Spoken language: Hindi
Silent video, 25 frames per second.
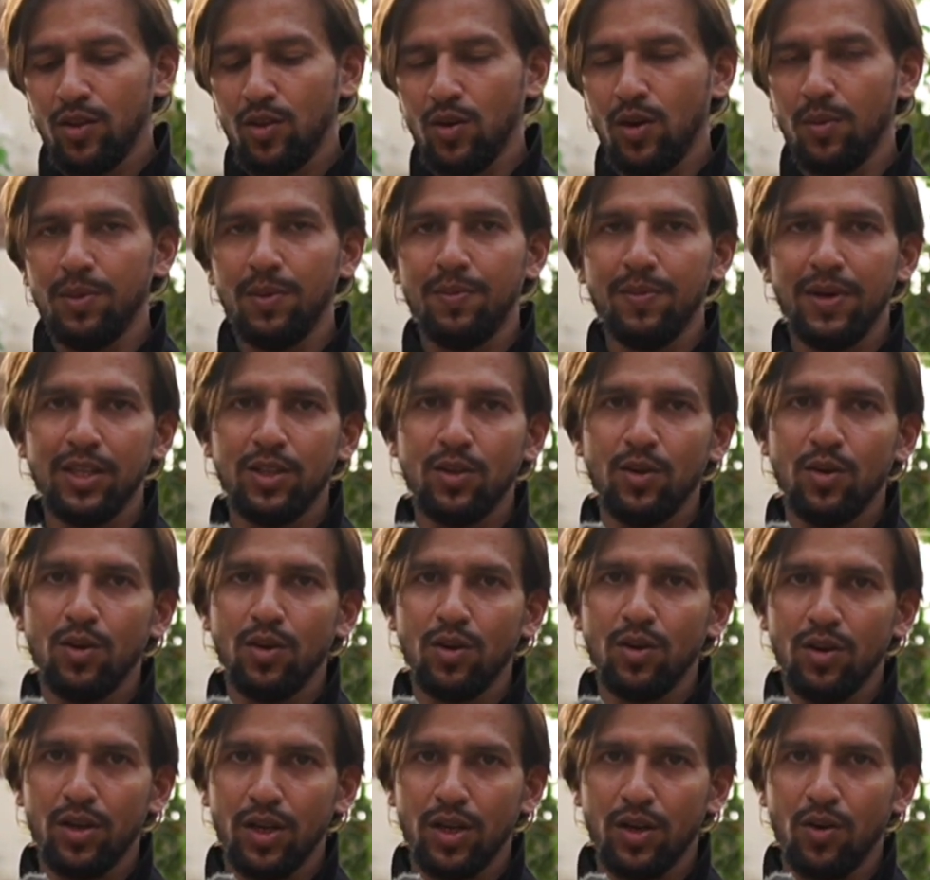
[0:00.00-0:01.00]
तो अभी मैं जो
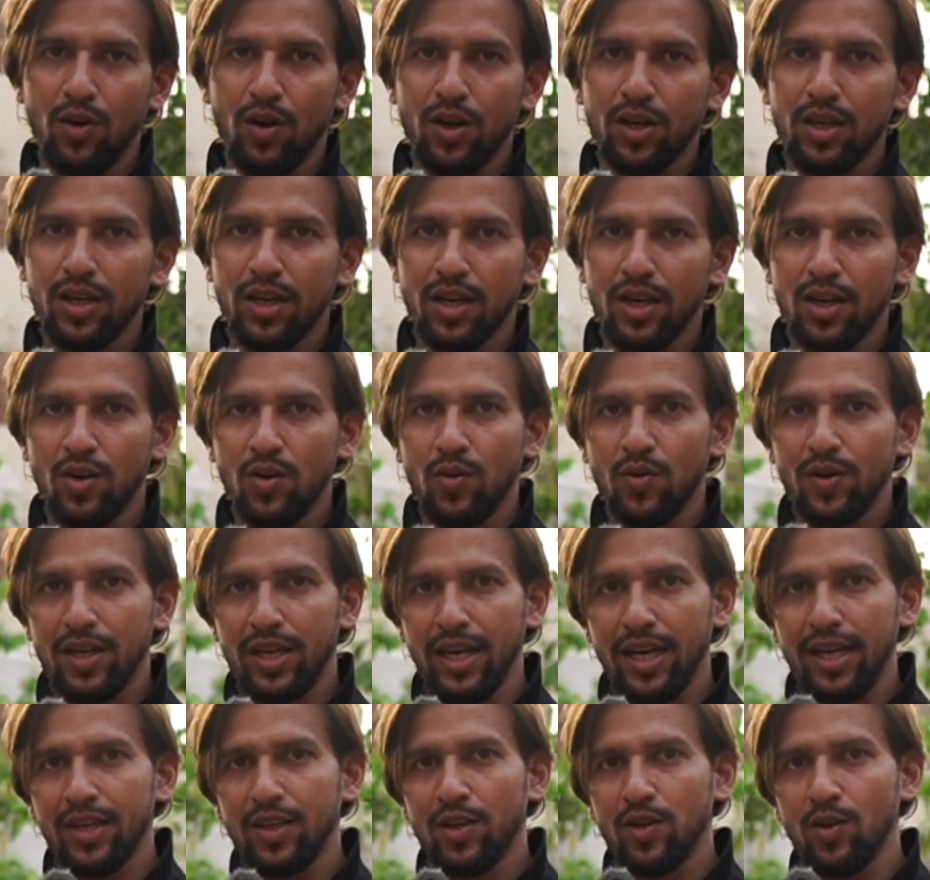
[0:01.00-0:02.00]
रिकॉर्ड कर रहा हूँ वो
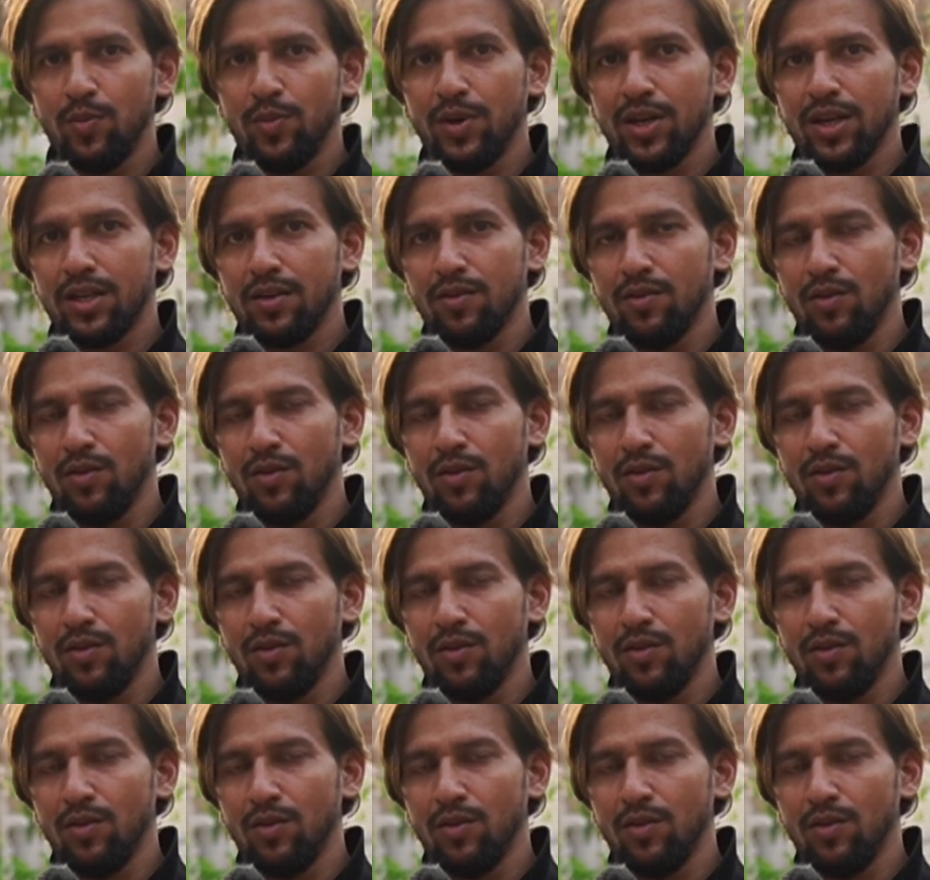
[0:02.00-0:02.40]
टेन के ऊपर